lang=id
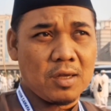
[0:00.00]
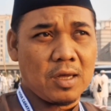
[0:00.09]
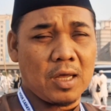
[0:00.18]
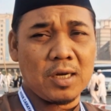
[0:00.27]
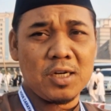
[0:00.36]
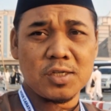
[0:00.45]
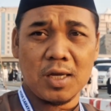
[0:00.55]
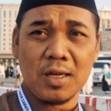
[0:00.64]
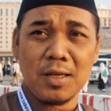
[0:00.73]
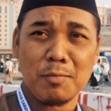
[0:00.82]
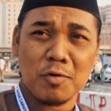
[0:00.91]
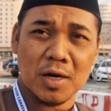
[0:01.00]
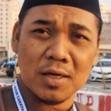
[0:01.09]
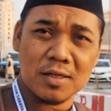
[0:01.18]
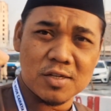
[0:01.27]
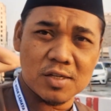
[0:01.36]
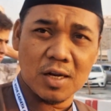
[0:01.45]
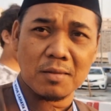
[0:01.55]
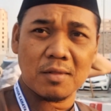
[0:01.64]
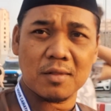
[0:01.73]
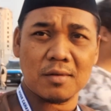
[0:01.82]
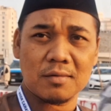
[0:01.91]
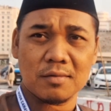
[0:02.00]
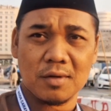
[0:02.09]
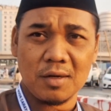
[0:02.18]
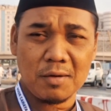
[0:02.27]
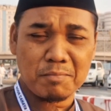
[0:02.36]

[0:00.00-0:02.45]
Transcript: E, diseretnya bukan diseret e,